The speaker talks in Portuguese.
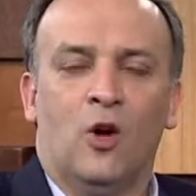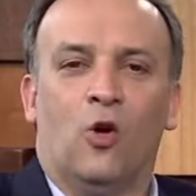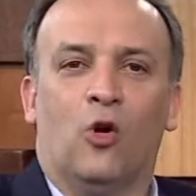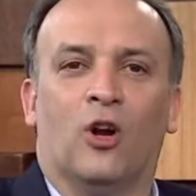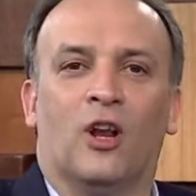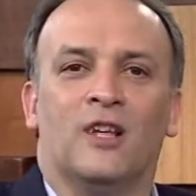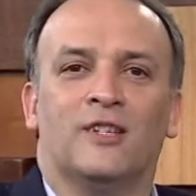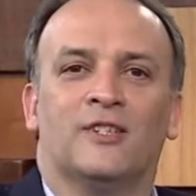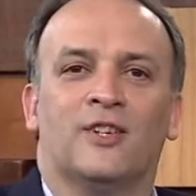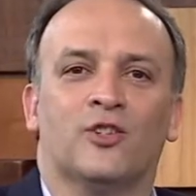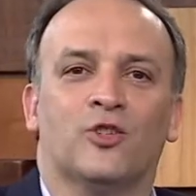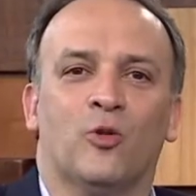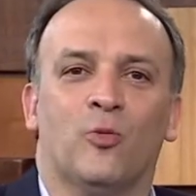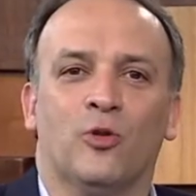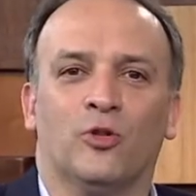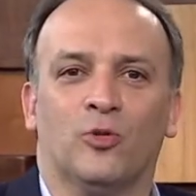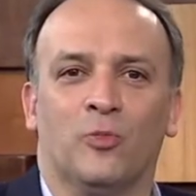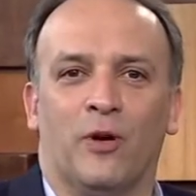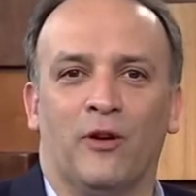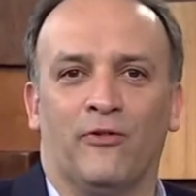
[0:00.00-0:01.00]
Olá, sejam
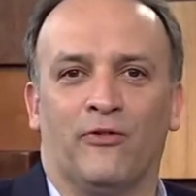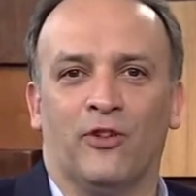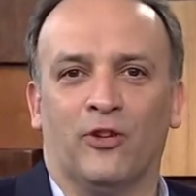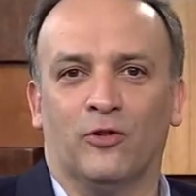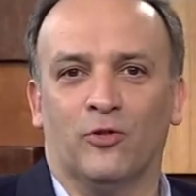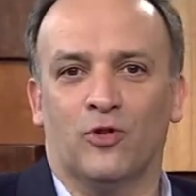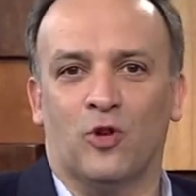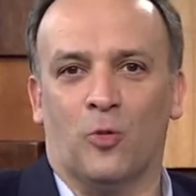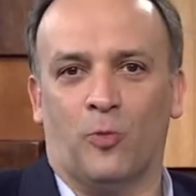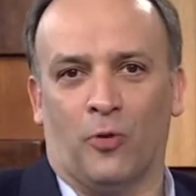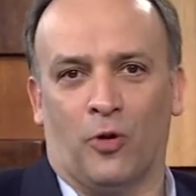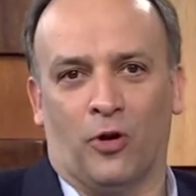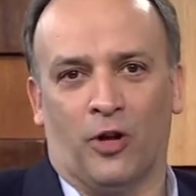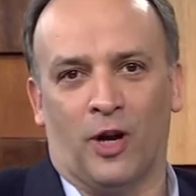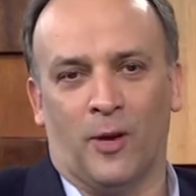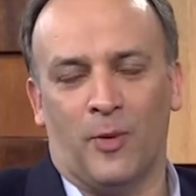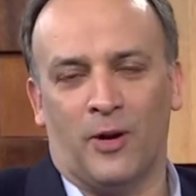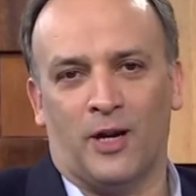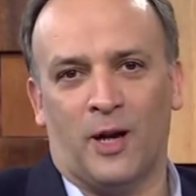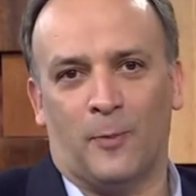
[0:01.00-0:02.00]
muito bem-vindos ao
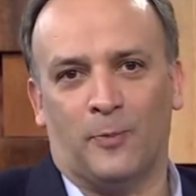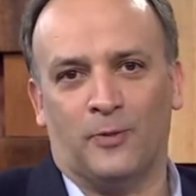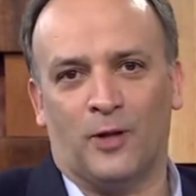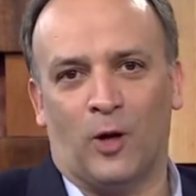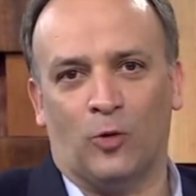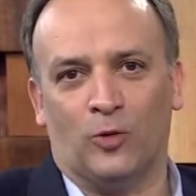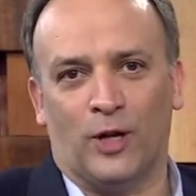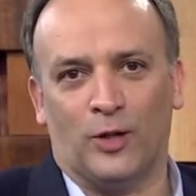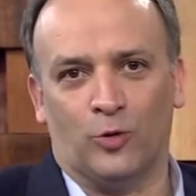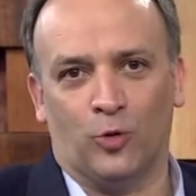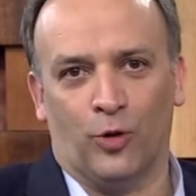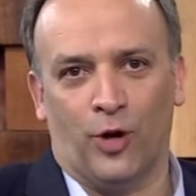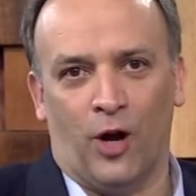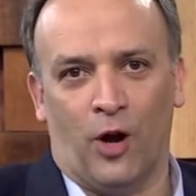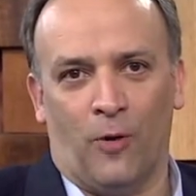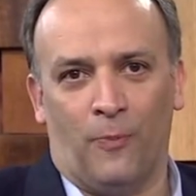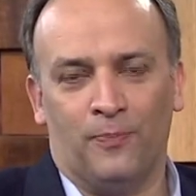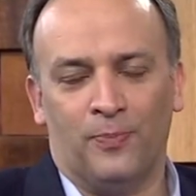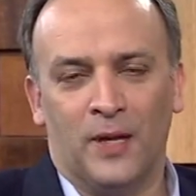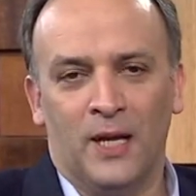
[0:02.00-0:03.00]
programa Capital
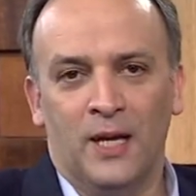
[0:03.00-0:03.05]
Natural.